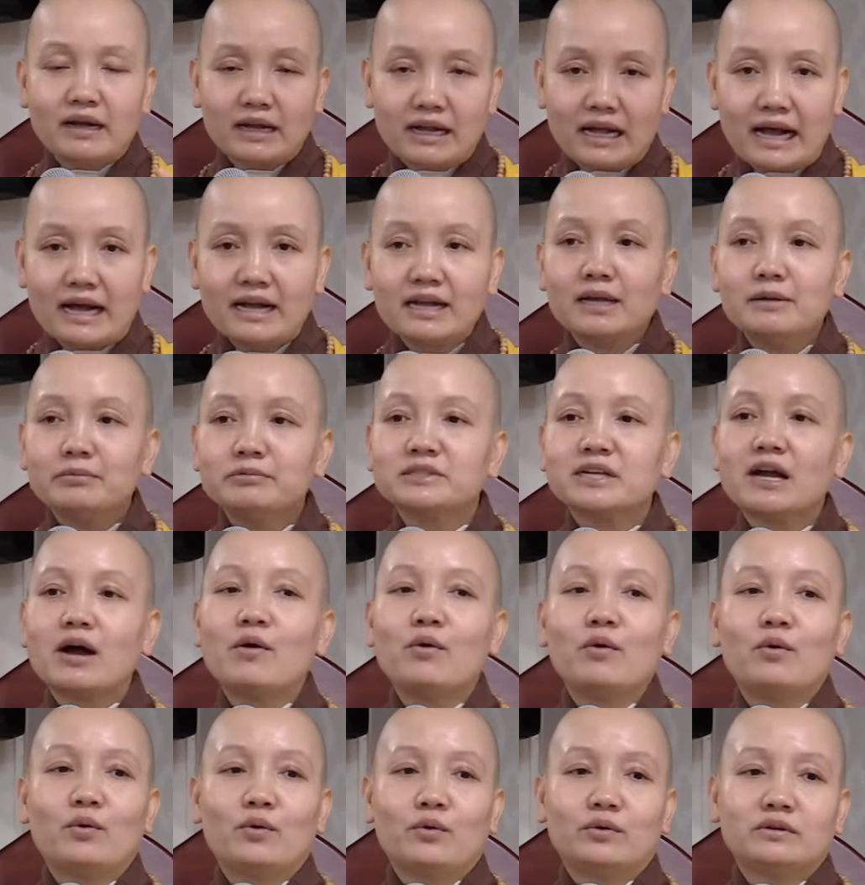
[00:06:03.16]
và cả kiếp
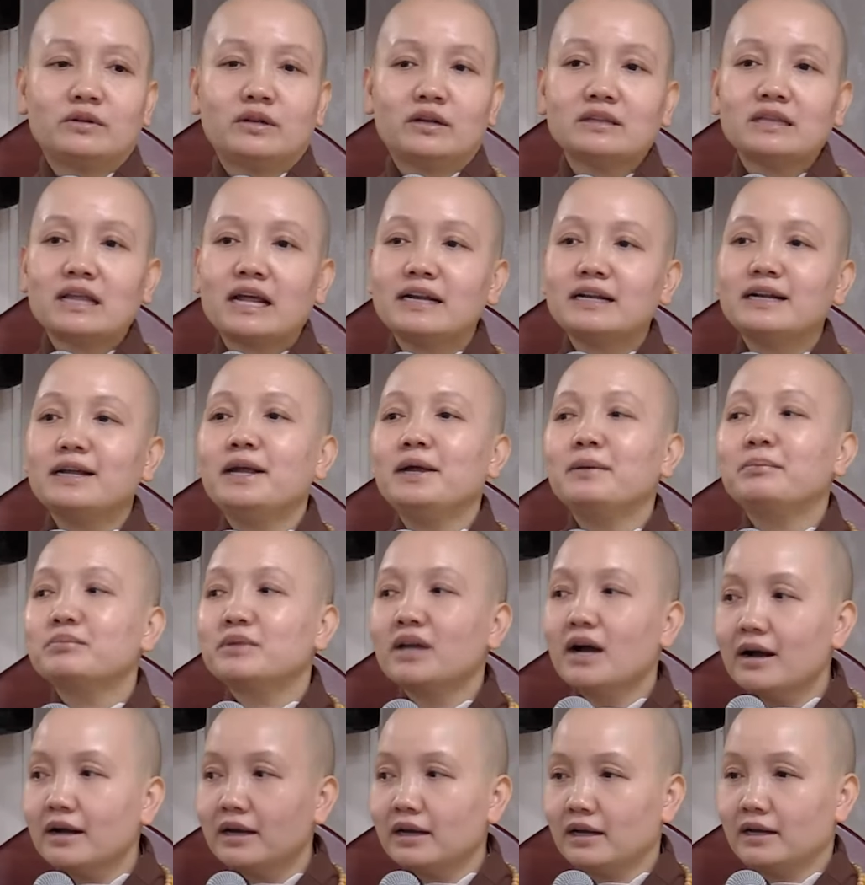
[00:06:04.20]
sau trở thành nghiệp
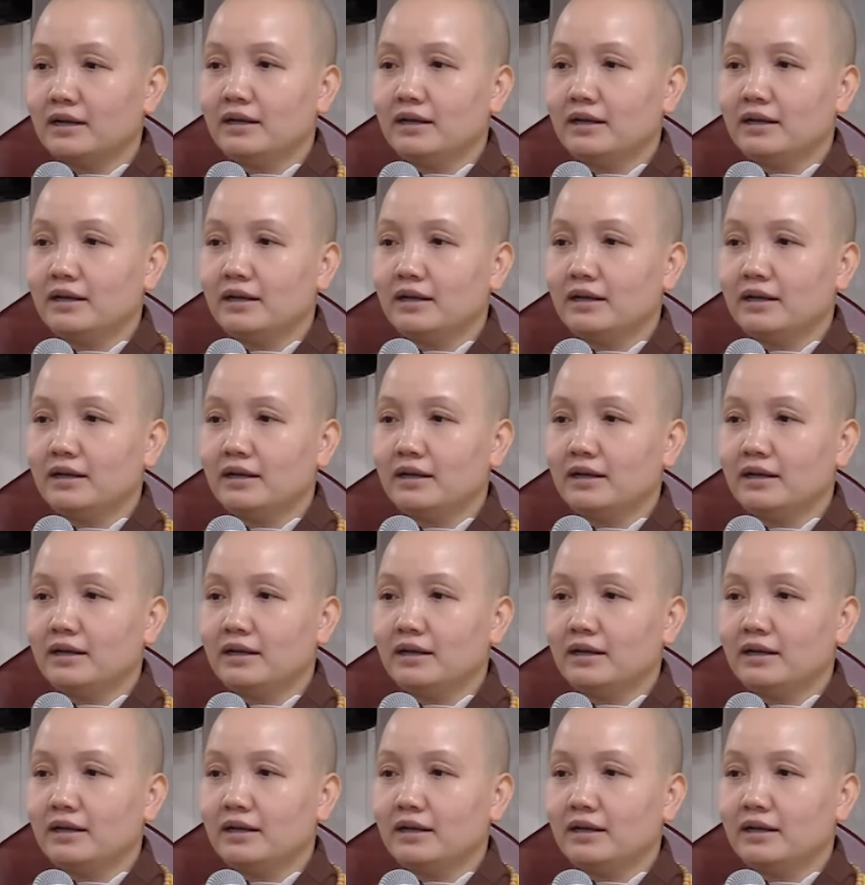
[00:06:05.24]
thức.